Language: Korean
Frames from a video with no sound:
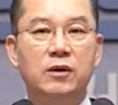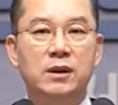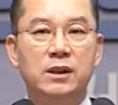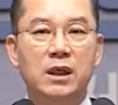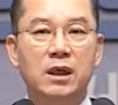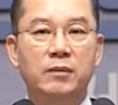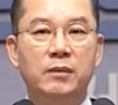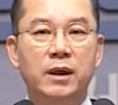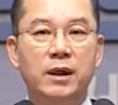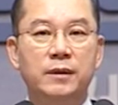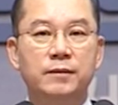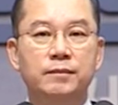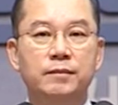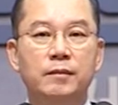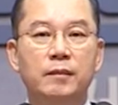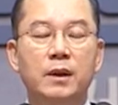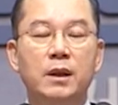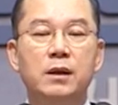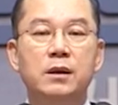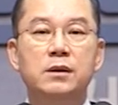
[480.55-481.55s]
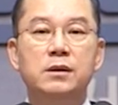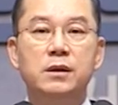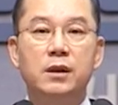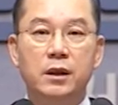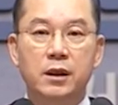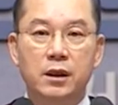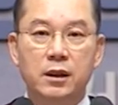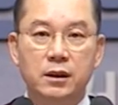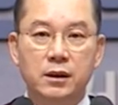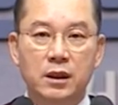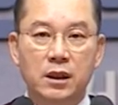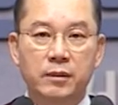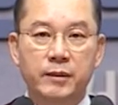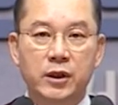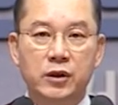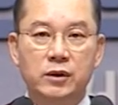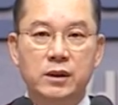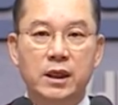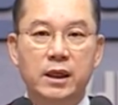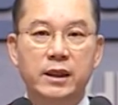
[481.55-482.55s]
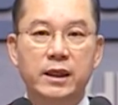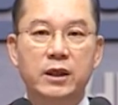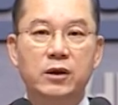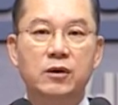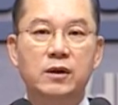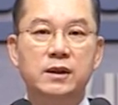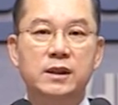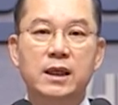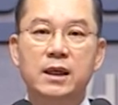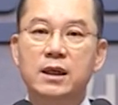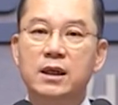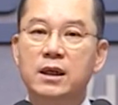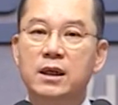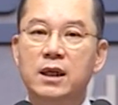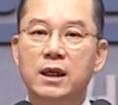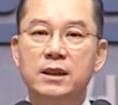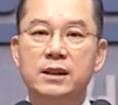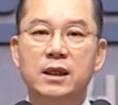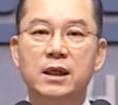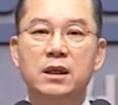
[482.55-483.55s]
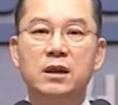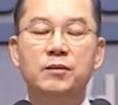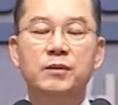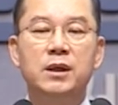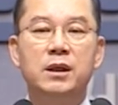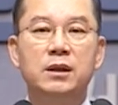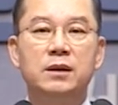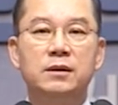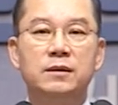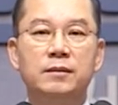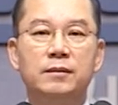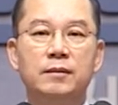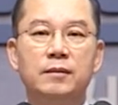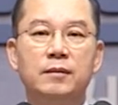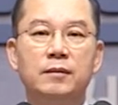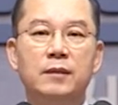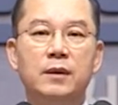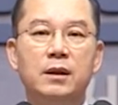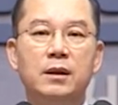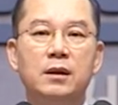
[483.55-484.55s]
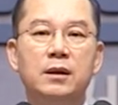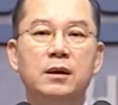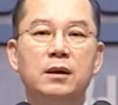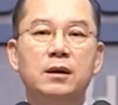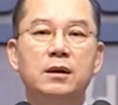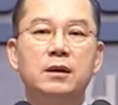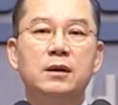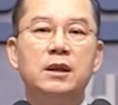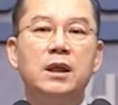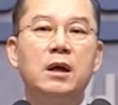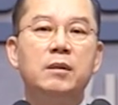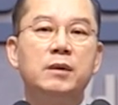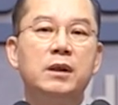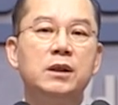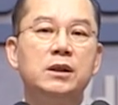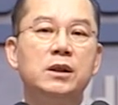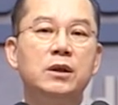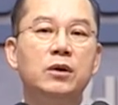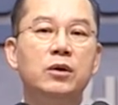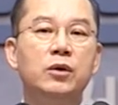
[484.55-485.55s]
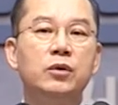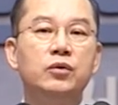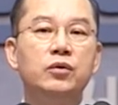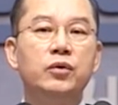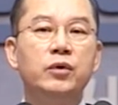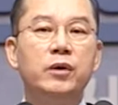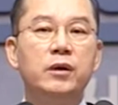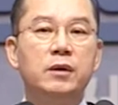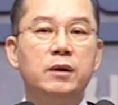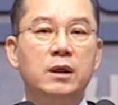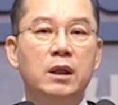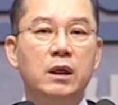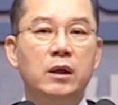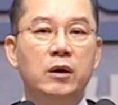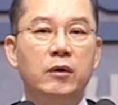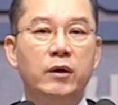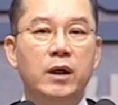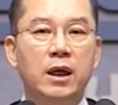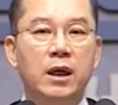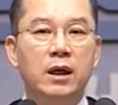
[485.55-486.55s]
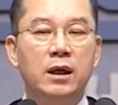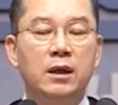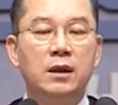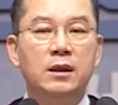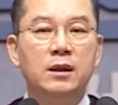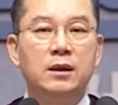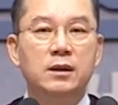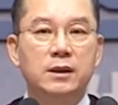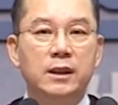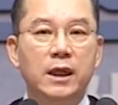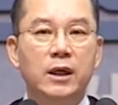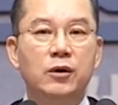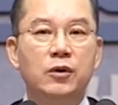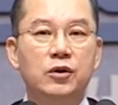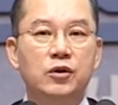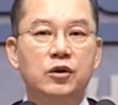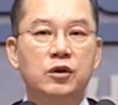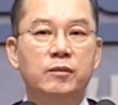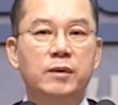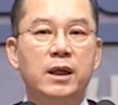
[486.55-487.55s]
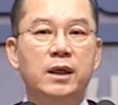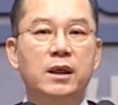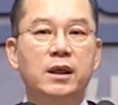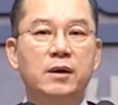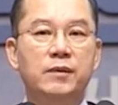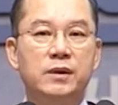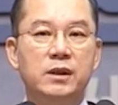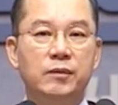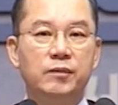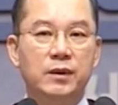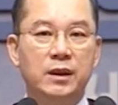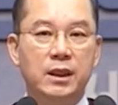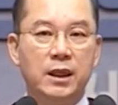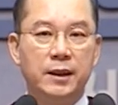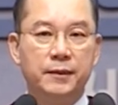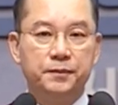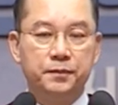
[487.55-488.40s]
삼아 서리건 열매조차 내놓을 생각을 하지 않으면 그 다음에는 실로 두려운 결과가 따라올 수밖에 없습니다.